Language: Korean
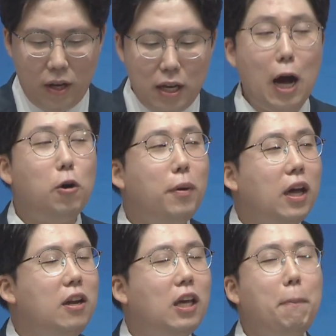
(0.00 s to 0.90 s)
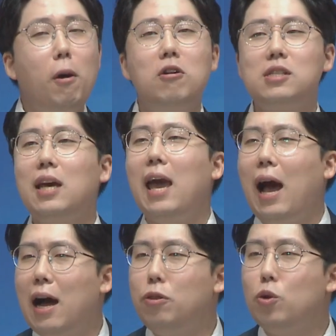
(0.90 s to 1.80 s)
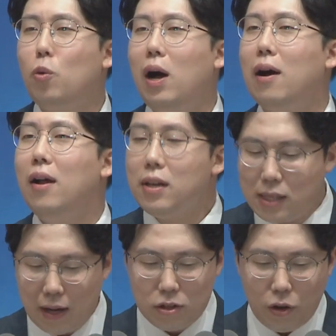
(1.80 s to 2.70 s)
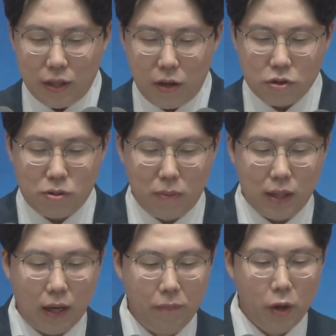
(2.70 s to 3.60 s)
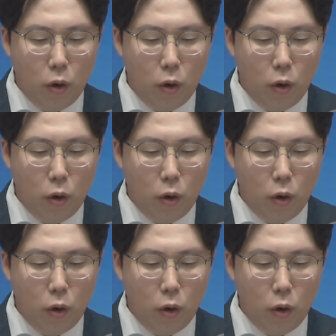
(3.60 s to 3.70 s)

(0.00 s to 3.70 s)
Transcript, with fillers: 야곱에게는 이게 평생의 한과 상처가 되었습니다.